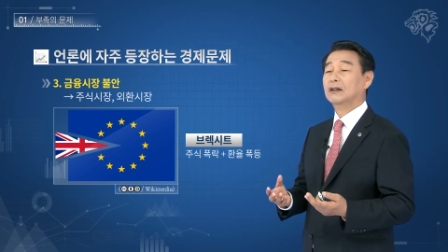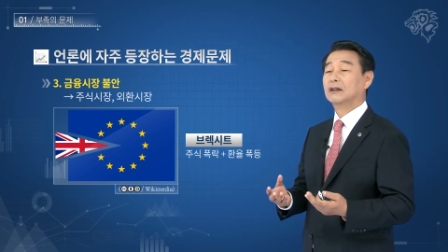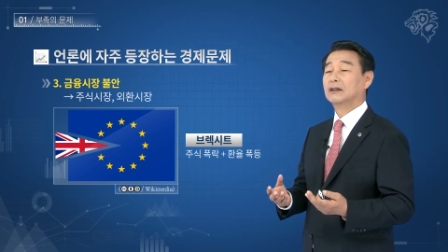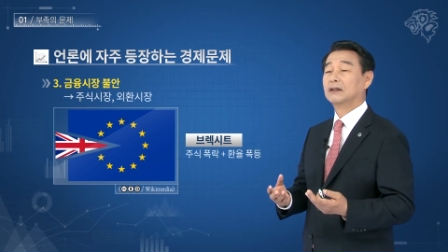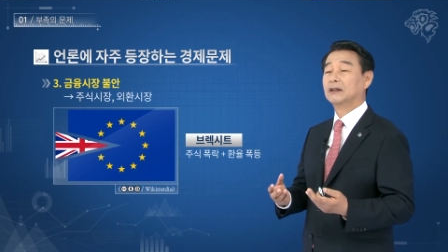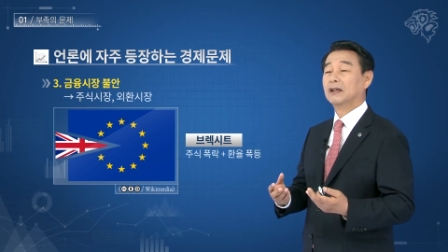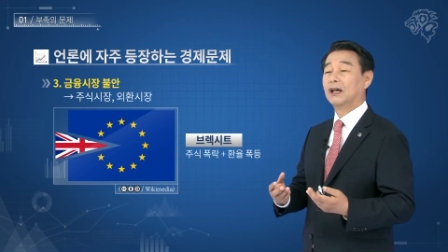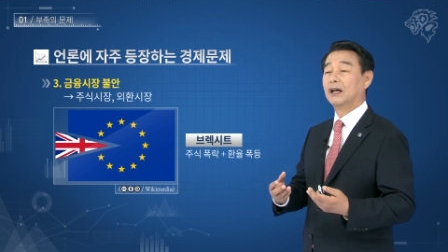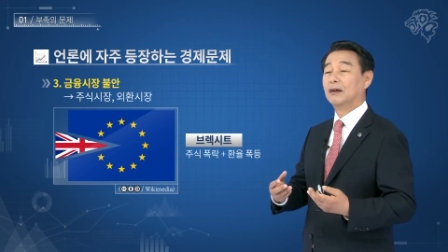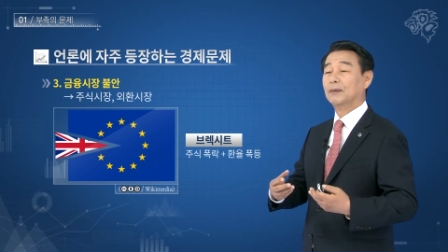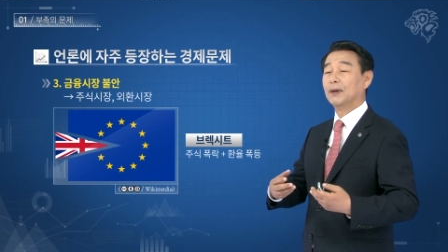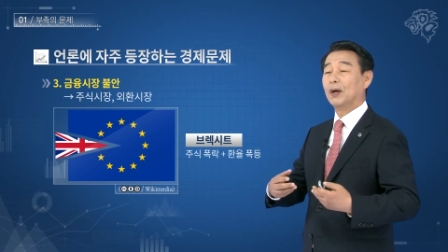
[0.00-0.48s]

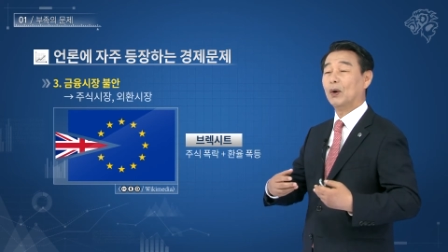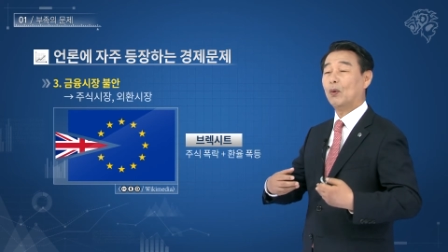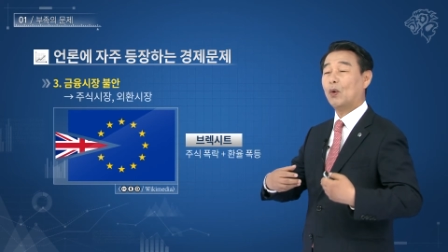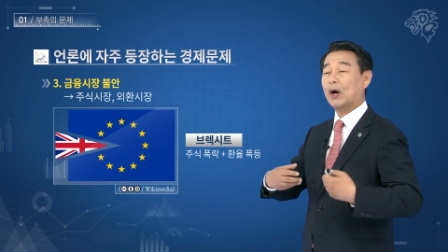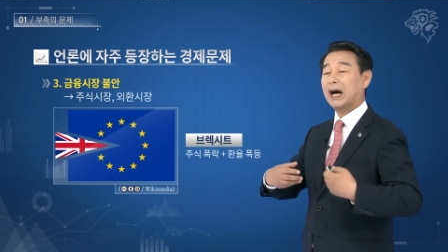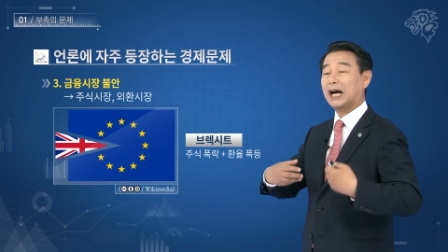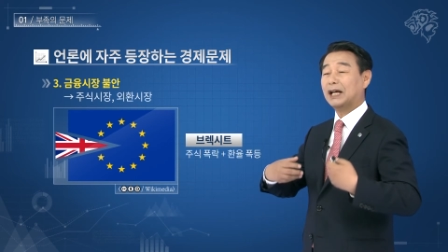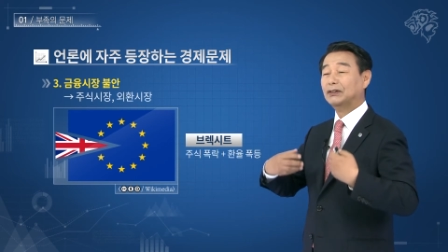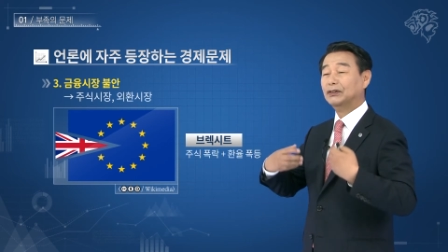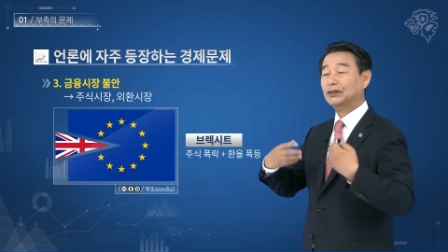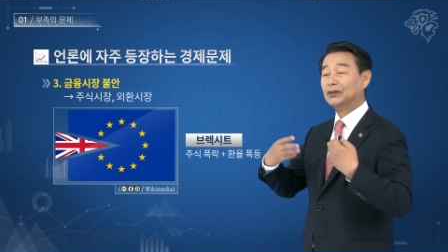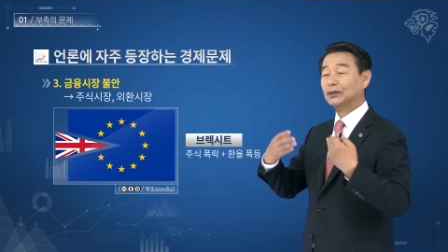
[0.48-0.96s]
그 다음에
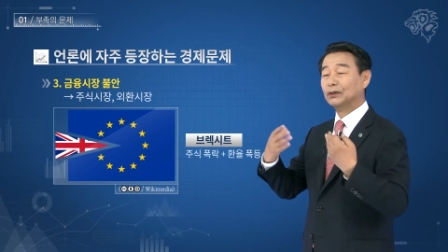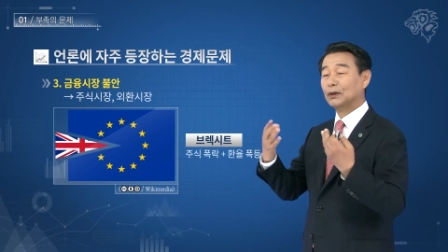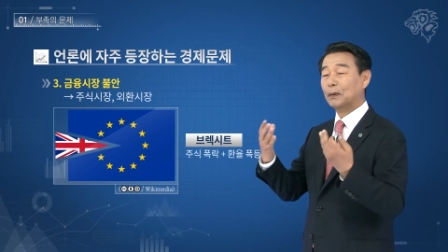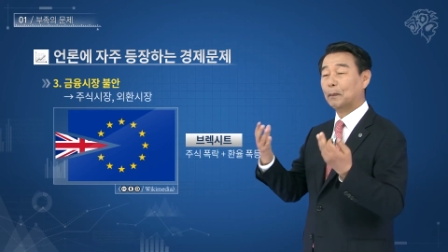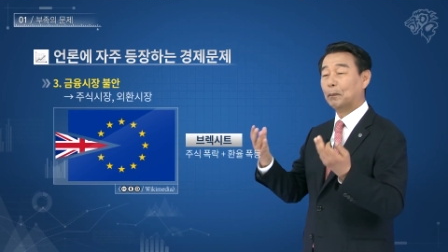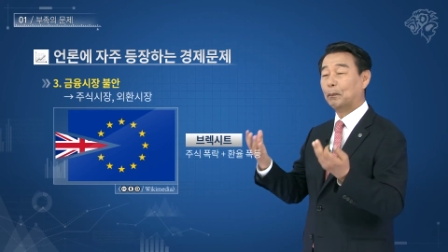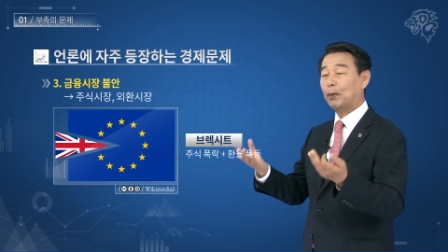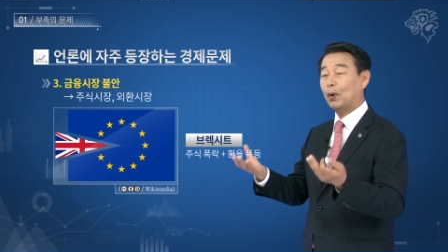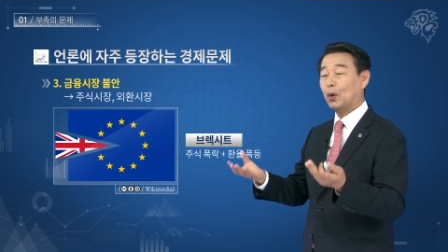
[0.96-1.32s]
환율은